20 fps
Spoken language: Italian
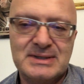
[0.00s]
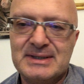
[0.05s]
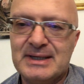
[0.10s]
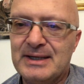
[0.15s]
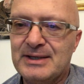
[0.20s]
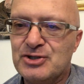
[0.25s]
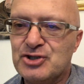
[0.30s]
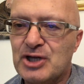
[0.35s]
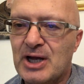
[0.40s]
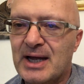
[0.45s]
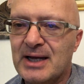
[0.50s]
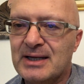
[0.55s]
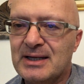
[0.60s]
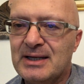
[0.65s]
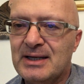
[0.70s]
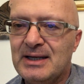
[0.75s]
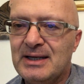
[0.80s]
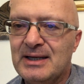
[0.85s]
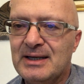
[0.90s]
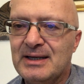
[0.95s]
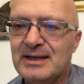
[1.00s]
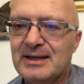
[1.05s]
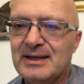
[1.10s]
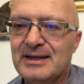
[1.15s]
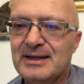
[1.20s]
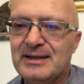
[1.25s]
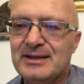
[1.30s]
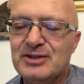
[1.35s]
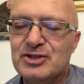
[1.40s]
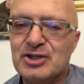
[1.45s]
Se cerchi
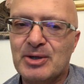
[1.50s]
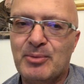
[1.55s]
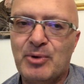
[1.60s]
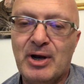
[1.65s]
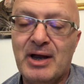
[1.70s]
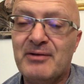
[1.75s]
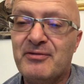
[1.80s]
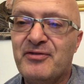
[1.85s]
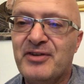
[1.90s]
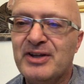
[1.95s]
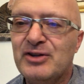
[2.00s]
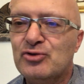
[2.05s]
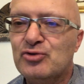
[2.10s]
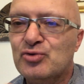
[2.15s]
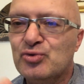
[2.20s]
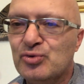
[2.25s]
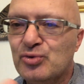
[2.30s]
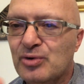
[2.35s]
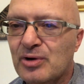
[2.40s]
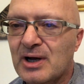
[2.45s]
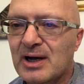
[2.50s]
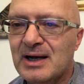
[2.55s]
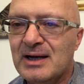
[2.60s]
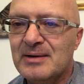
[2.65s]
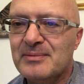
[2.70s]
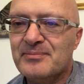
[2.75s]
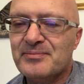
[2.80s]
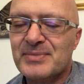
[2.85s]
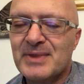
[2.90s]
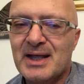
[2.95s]
eh, diciamo,
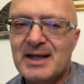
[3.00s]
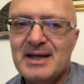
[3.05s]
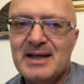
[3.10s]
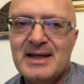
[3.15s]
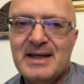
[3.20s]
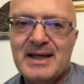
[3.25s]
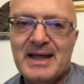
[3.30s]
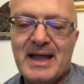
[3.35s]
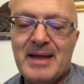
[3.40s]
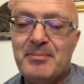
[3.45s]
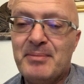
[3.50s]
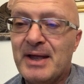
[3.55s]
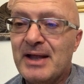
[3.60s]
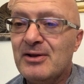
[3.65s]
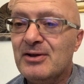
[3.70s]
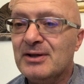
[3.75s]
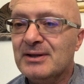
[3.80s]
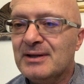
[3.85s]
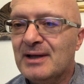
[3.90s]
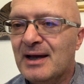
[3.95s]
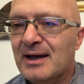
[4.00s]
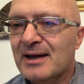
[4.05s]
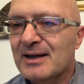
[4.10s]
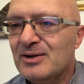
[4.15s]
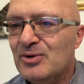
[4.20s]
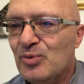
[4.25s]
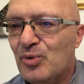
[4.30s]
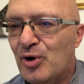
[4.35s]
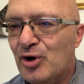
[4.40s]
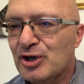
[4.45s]
l'avventura è meglio andare
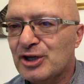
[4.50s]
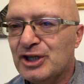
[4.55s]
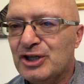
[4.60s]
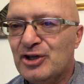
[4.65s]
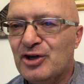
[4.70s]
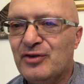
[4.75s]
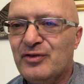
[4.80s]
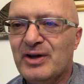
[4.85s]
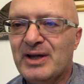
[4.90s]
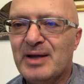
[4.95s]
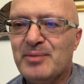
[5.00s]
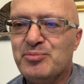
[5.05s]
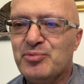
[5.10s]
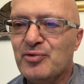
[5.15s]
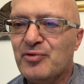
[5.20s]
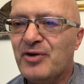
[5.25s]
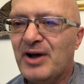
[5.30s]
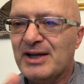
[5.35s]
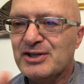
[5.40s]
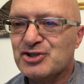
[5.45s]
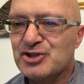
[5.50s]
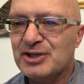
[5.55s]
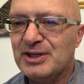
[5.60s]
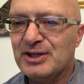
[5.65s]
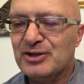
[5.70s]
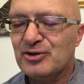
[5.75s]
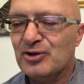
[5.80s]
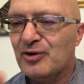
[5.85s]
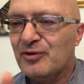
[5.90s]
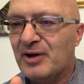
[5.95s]
in luoghi dove è più
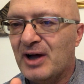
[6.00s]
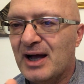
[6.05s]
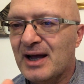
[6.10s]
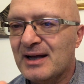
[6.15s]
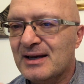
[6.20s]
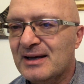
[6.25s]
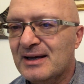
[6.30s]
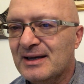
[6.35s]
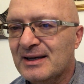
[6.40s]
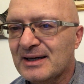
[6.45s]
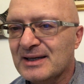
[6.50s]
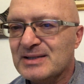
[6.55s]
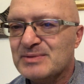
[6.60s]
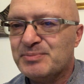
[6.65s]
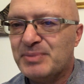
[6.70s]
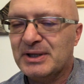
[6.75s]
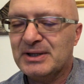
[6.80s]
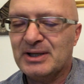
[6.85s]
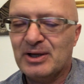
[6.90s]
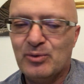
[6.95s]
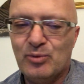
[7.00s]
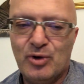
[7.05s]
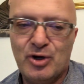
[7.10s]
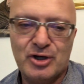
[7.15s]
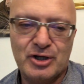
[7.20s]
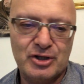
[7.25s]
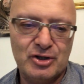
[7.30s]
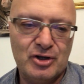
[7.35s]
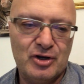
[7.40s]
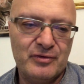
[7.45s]
facile trovarla rispetto a
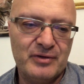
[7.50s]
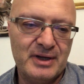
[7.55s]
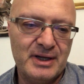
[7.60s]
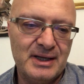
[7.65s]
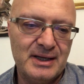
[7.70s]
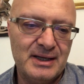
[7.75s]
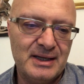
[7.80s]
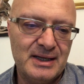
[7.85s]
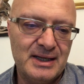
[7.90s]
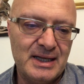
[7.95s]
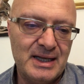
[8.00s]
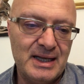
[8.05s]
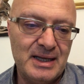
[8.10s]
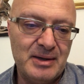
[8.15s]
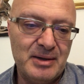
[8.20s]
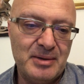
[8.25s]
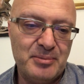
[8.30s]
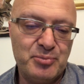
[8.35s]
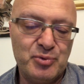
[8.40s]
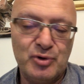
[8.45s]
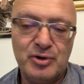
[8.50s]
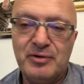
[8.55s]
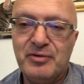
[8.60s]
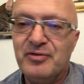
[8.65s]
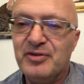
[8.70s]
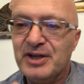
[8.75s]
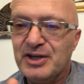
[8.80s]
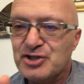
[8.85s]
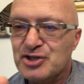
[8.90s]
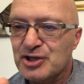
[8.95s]
luoghi dove è più
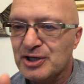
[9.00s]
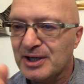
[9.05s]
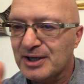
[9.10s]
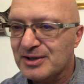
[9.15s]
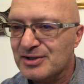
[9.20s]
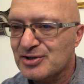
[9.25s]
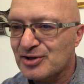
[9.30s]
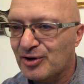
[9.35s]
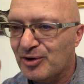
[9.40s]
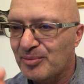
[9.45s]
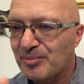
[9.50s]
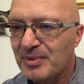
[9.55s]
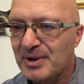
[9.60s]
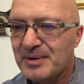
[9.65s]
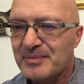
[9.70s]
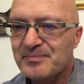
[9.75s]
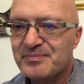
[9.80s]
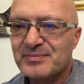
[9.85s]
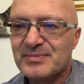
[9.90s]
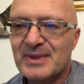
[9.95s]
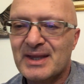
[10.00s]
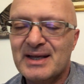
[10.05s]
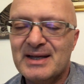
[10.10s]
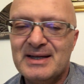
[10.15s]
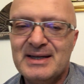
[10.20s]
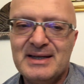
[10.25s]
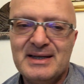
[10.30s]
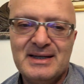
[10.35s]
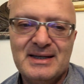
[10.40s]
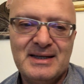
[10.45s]
difficile, insomma.
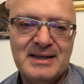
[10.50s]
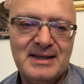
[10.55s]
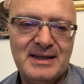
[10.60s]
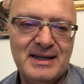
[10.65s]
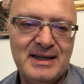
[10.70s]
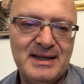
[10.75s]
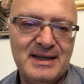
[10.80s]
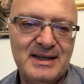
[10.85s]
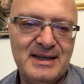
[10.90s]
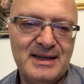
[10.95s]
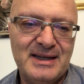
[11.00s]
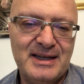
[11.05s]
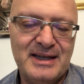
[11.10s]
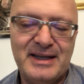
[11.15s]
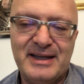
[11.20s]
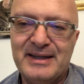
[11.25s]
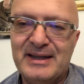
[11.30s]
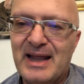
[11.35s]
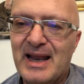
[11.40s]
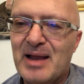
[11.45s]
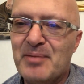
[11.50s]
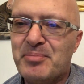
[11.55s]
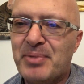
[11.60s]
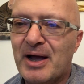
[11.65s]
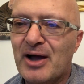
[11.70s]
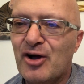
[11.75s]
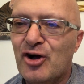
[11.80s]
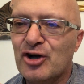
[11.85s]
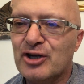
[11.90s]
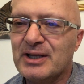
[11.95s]
Eh, nella
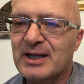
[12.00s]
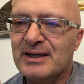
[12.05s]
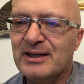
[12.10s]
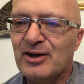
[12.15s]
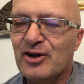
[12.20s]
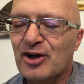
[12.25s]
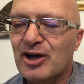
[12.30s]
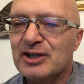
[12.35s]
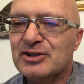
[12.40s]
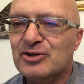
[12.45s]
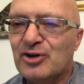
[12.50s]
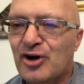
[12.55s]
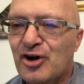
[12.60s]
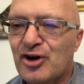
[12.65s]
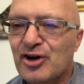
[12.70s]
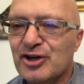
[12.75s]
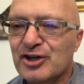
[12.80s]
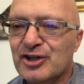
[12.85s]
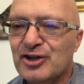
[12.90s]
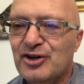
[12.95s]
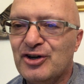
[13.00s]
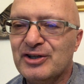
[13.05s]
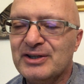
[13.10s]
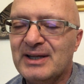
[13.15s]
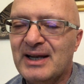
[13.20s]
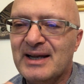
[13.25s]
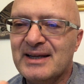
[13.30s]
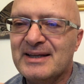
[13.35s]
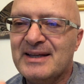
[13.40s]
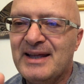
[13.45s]
parrocchia dell'oratorio,
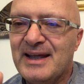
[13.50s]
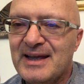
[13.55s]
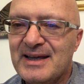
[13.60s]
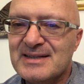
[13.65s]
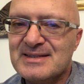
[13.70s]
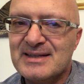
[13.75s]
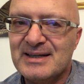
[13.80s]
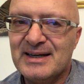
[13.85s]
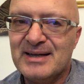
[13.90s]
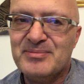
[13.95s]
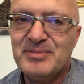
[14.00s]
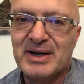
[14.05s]
della chiesa,